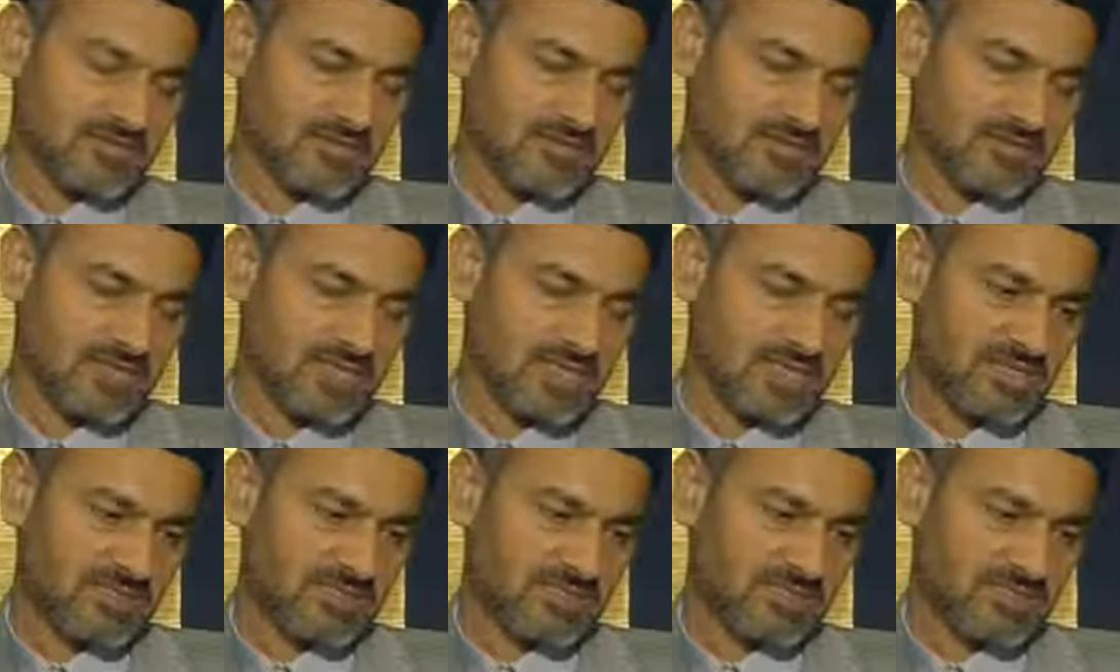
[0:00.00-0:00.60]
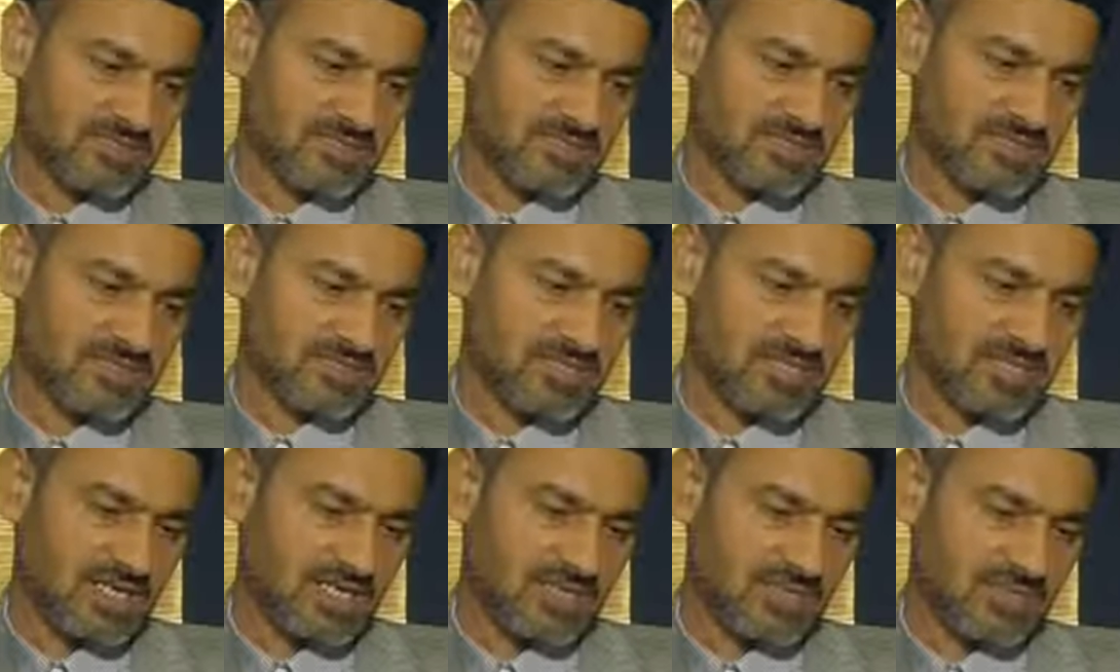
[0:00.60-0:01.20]
Benim,
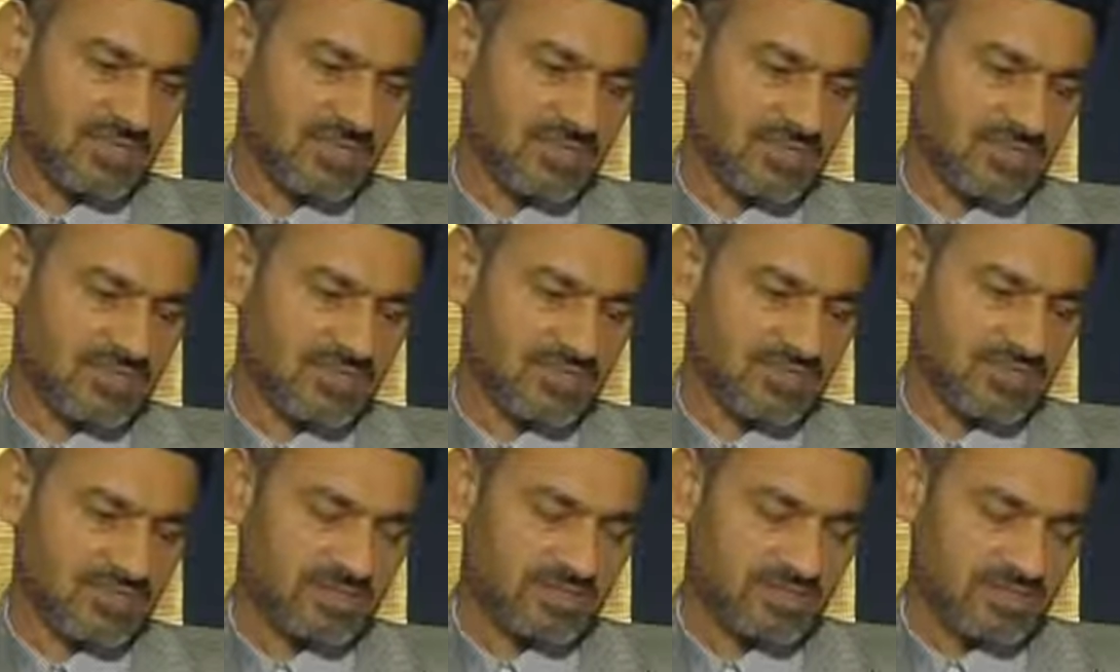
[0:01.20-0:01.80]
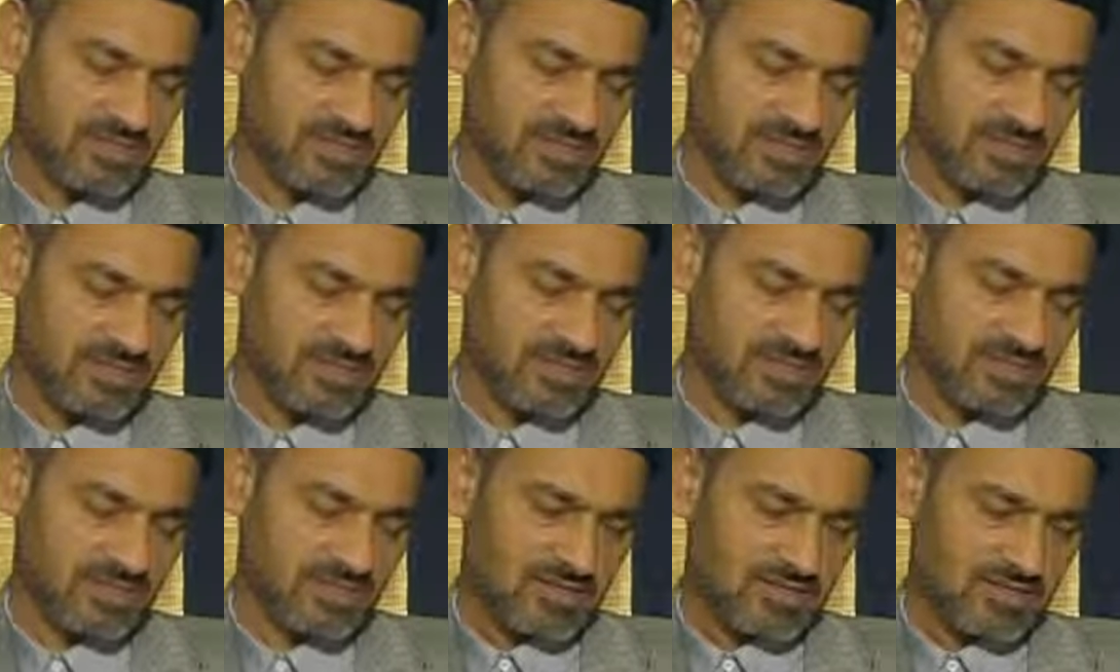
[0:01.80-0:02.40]
bizim kain babamız
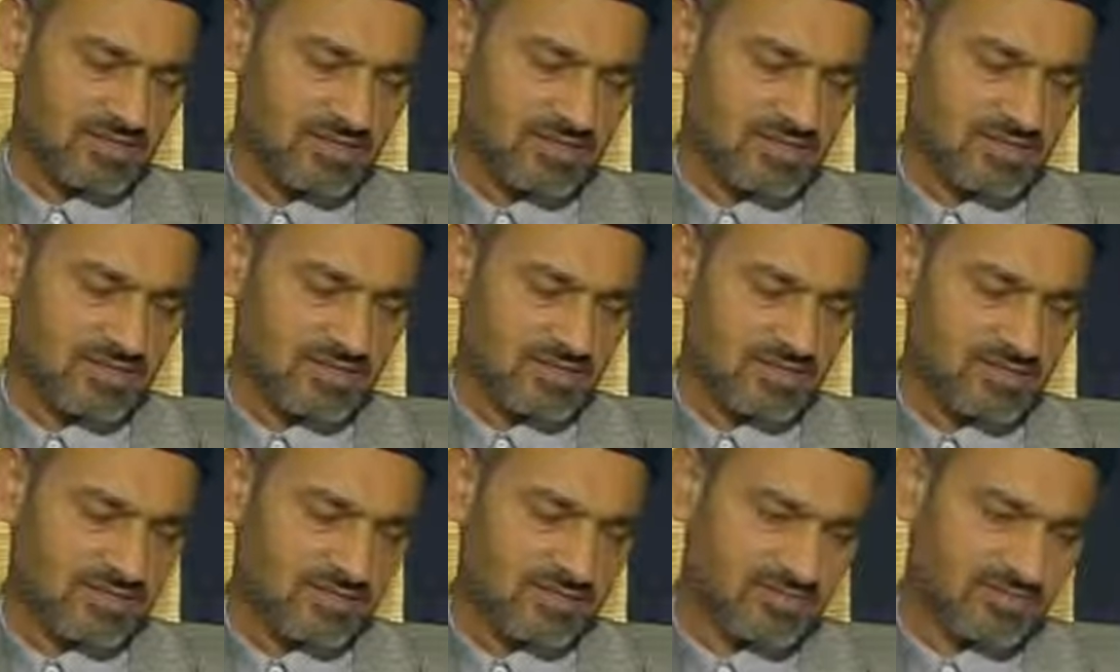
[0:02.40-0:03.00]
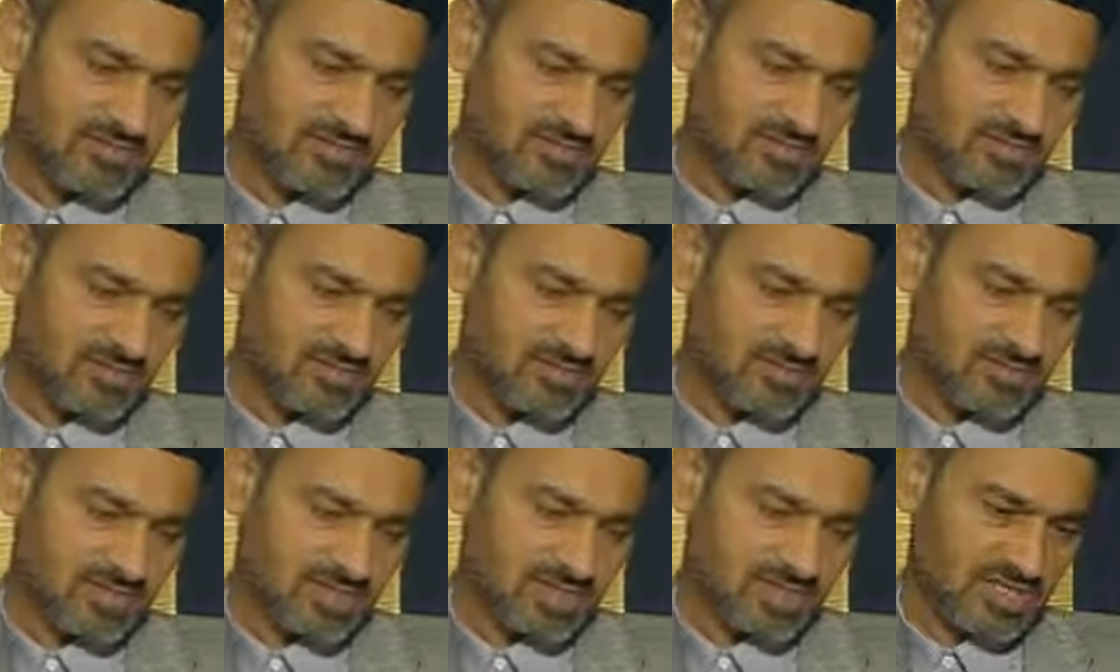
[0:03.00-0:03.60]
e,
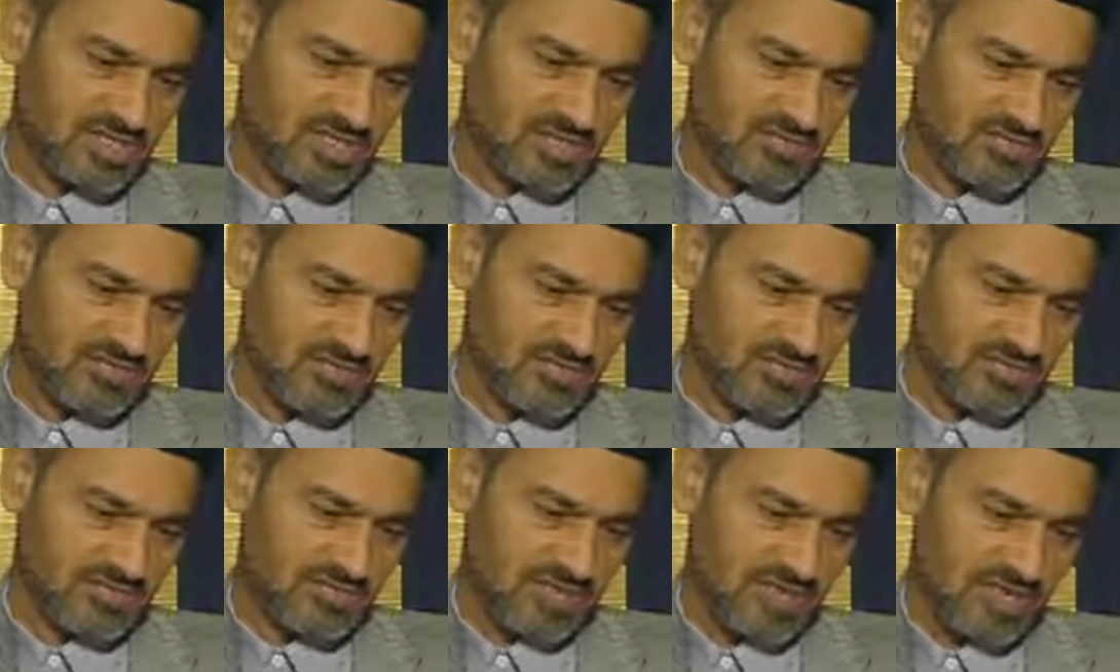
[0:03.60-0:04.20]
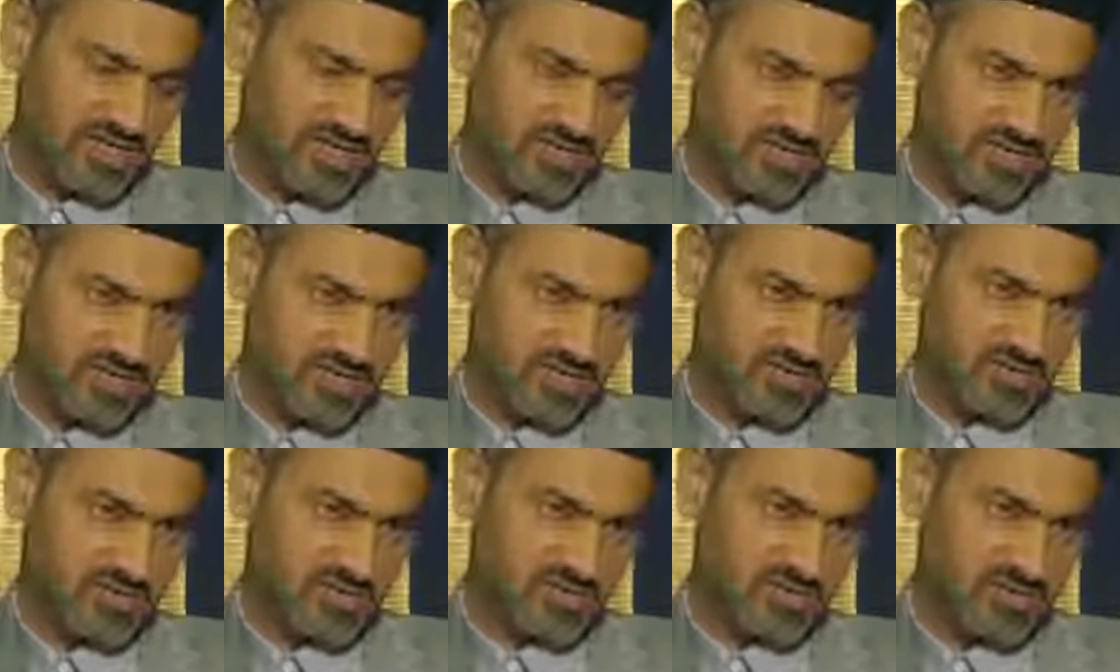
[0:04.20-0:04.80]
Gündüz Nedim Fahri
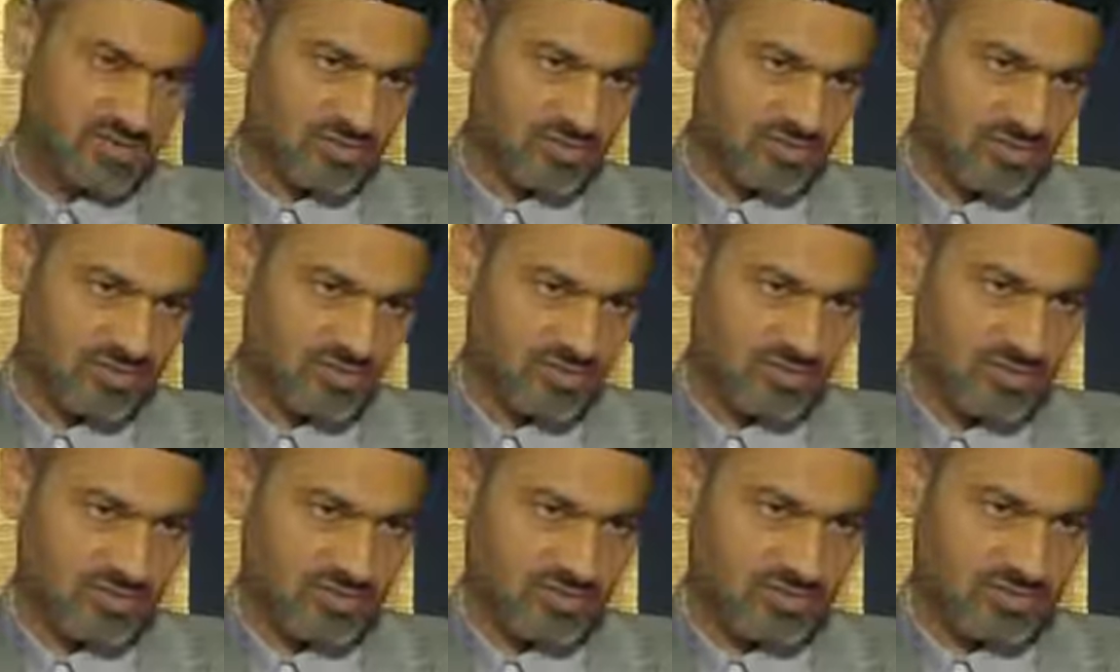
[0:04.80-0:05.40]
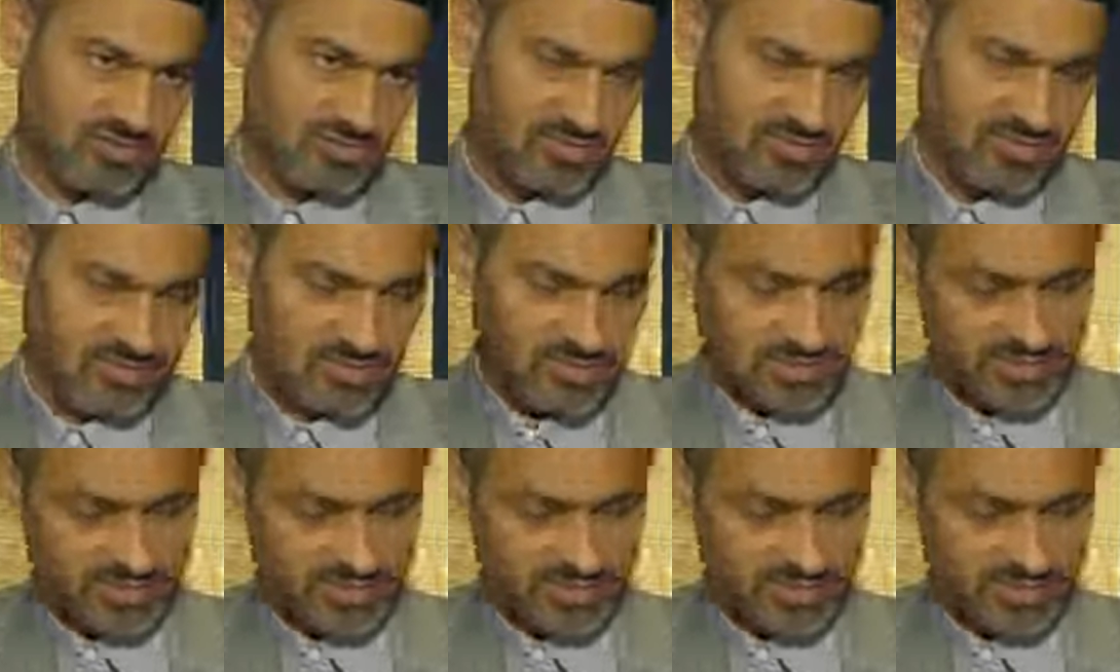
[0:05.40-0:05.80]
İlkokulu müdürüydü.